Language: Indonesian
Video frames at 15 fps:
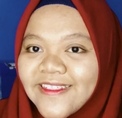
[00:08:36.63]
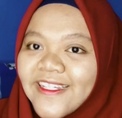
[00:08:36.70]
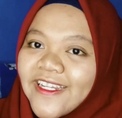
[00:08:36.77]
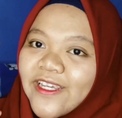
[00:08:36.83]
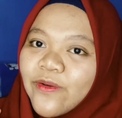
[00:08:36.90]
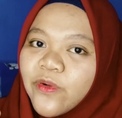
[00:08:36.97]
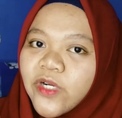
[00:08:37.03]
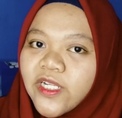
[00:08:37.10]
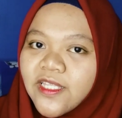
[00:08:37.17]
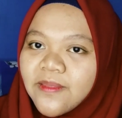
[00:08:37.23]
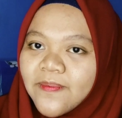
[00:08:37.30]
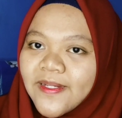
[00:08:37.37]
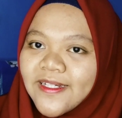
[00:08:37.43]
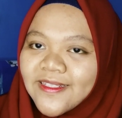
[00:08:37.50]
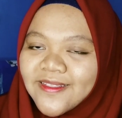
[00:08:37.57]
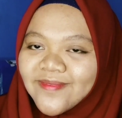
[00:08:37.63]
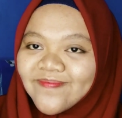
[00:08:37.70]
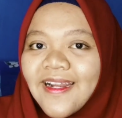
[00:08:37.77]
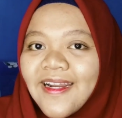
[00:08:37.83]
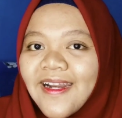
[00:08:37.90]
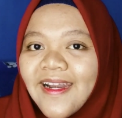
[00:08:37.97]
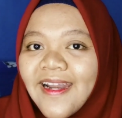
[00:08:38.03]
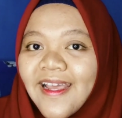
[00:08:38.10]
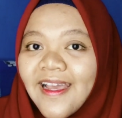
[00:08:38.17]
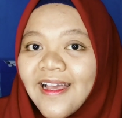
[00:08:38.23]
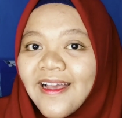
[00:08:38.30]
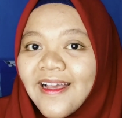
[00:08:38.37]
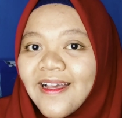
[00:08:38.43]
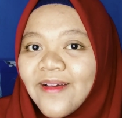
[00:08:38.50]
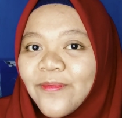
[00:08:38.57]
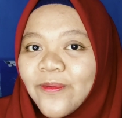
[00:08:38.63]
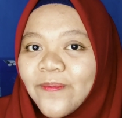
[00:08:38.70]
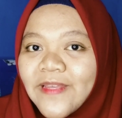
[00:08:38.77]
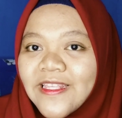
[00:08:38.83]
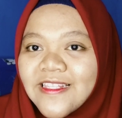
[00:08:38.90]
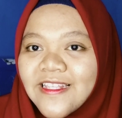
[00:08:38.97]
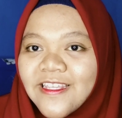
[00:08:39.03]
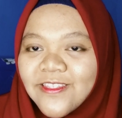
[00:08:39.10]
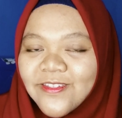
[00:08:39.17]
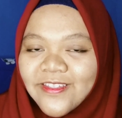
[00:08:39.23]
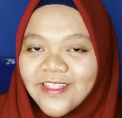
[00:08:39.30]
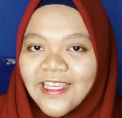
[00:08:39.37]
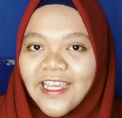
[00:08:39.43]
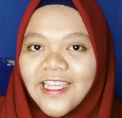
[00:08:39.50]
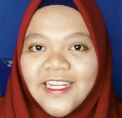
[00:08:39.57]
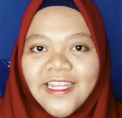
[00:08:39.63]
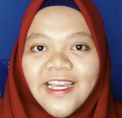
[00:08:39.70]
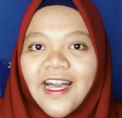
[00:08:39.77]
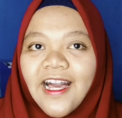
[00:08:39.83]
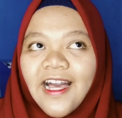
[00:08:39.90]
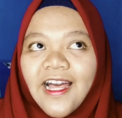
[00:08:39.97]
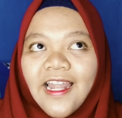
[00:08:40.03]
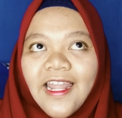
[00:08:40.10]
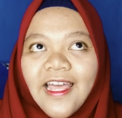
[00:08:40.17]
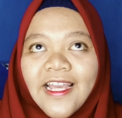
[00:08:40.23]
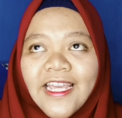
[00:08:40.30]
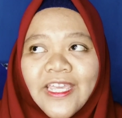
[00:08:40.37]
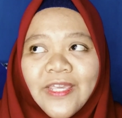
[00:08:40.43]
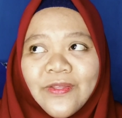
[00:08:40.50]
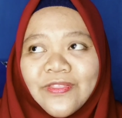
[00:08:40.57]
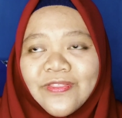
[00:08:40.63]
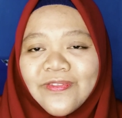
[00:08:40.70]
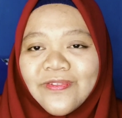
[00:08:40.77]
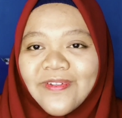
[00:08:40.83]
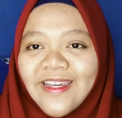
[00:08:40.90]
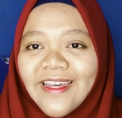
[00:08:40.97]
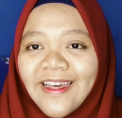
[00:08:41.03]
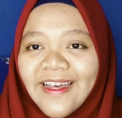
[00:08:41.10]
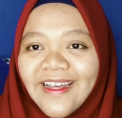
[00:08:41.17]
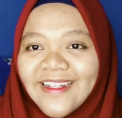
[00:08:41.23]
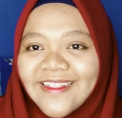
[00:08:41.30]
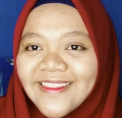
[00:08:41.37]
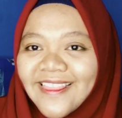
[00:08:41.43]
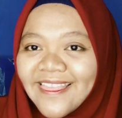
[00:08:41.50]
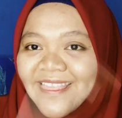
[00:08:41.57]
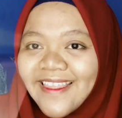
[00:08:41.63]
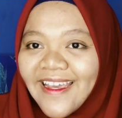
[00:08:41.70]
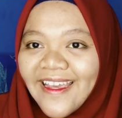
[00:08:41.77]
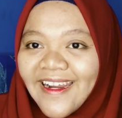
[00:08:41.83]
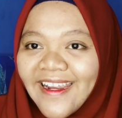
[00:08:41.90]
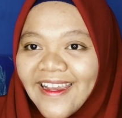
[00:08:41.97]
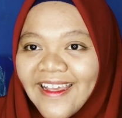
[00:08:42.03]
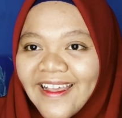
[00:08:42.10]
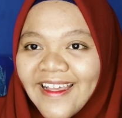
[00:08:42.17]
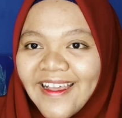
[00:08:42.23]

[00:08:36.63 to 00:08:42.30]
Ini worth it banget. Nah, pulpen selanjutnya ini nggak kalah cute juga. Tada!